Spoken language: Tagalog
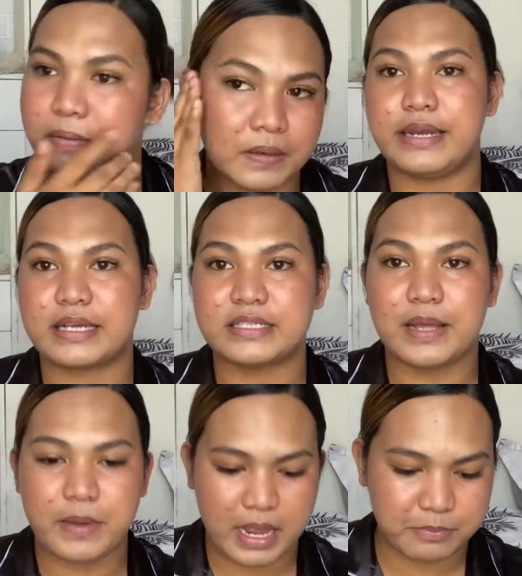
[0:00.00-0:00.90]
Next
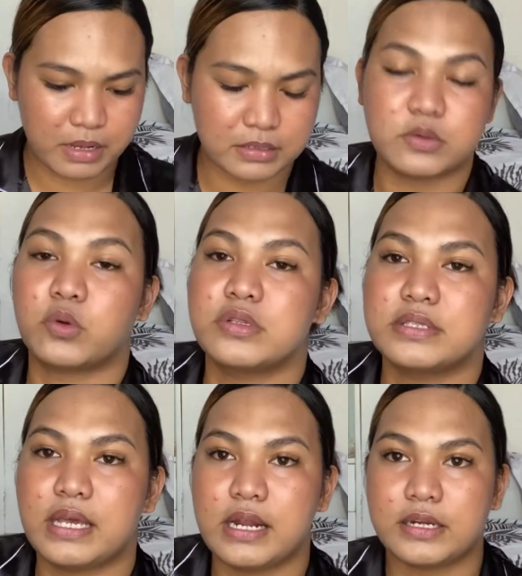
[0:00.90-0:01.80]
naman,
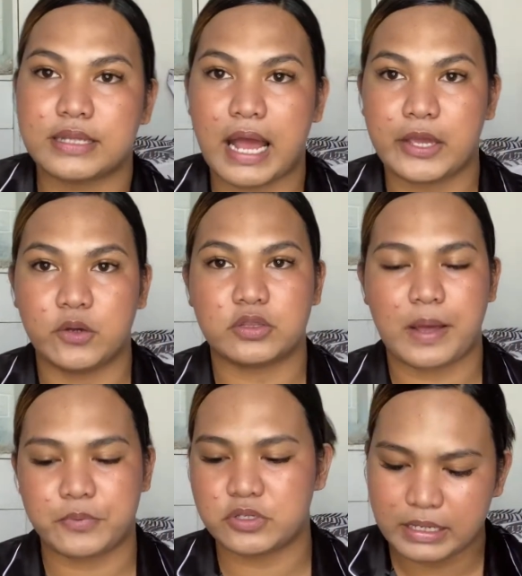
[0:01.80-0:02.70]
magko-concealer tayo.
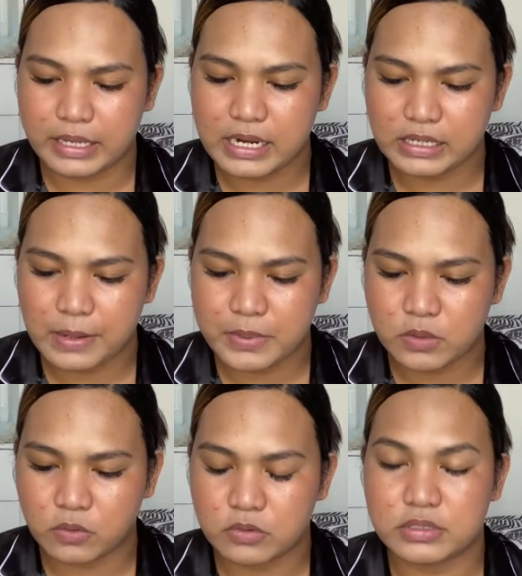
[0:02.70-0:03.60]
Tapos yung ginagamit
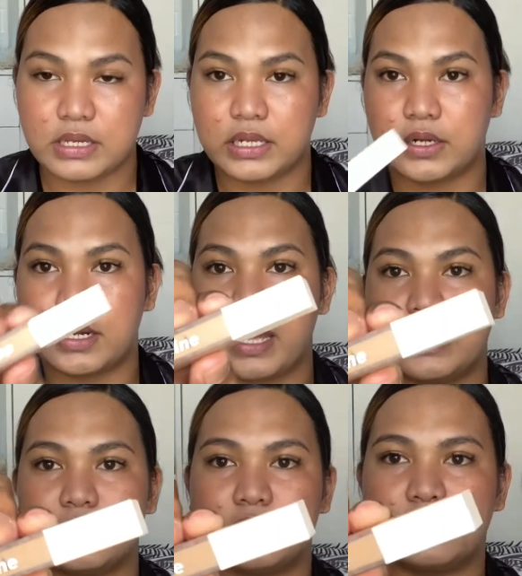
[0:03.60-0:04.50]
kong concealer
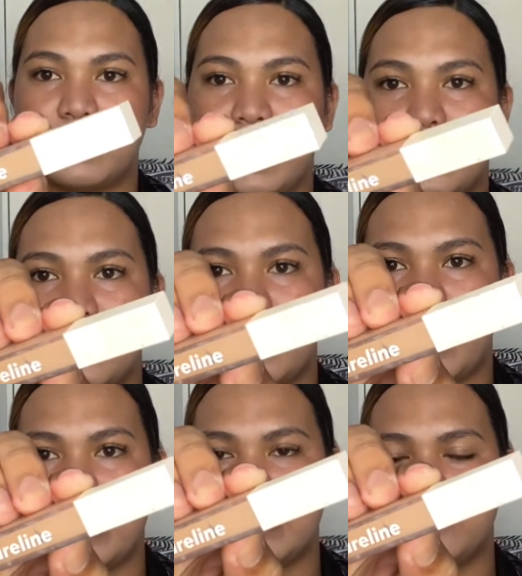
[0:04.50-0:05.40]
ay itong
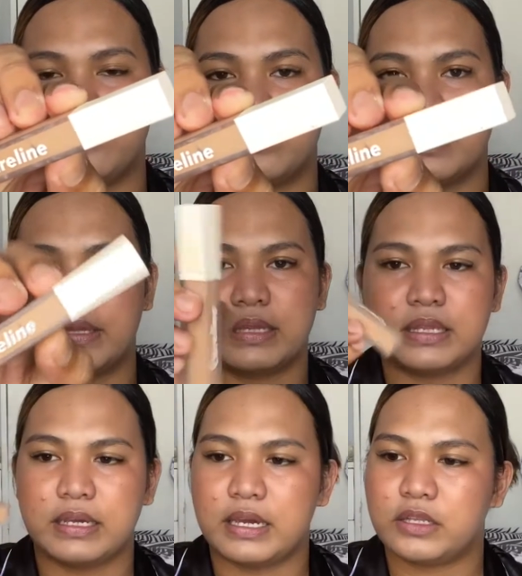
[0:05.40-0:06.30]
Careline.
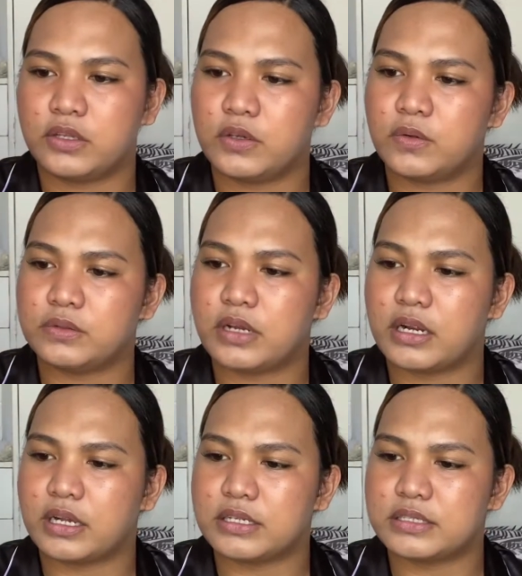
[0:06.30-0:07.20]
Ito yung
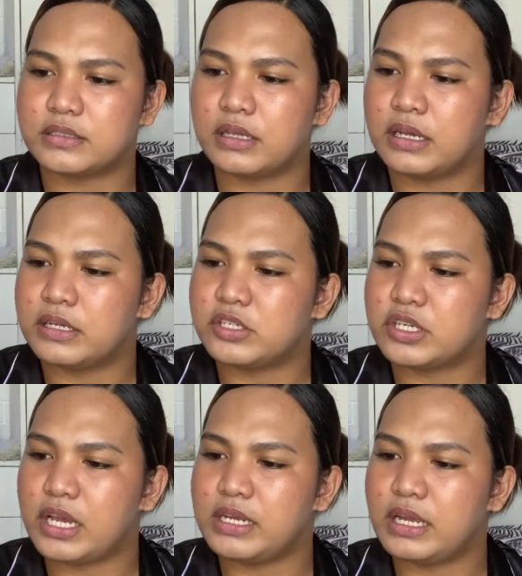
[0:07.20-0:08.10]
darkest
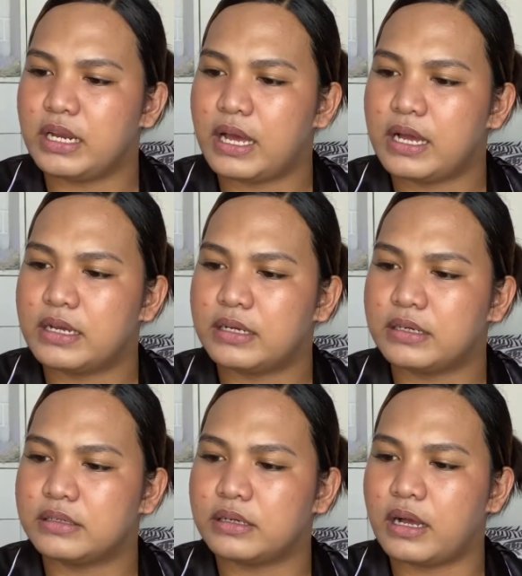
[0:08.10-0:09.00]
shade nila,
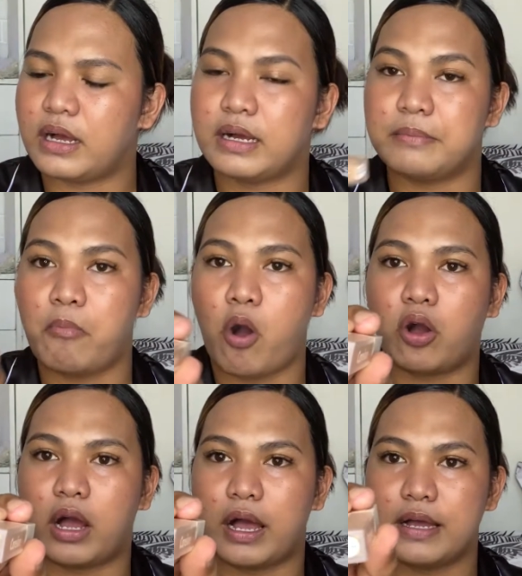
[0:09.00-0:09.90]
ang um,
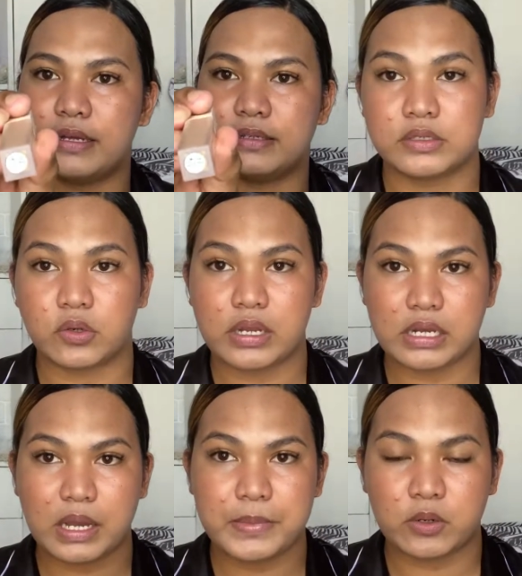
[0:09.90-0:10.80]
Mocha. So,
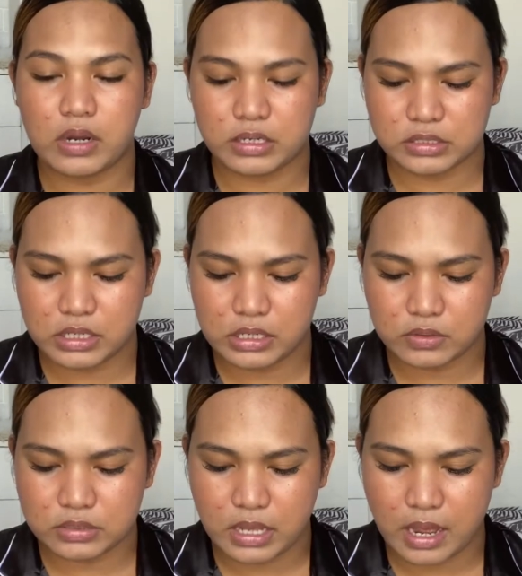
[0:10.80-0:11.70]
ginagamit ko lang siya
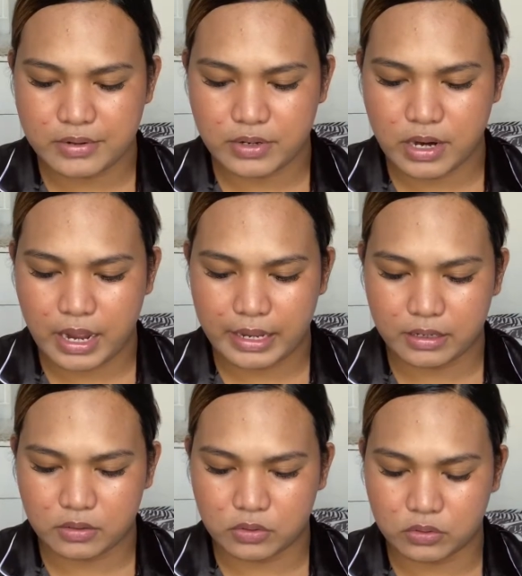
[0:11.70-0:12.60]
dito sa under eye
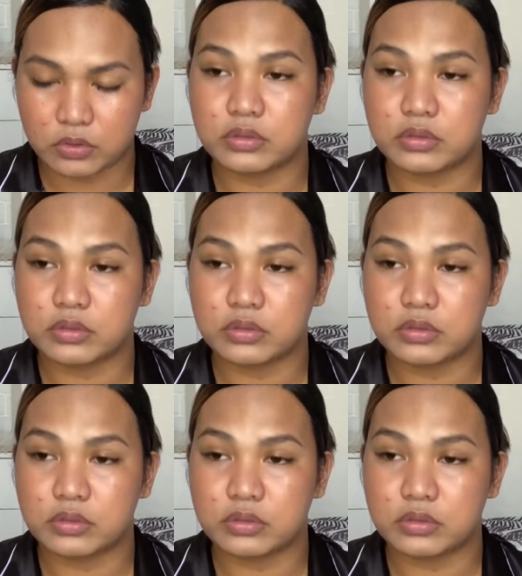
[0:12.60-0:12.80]
ko.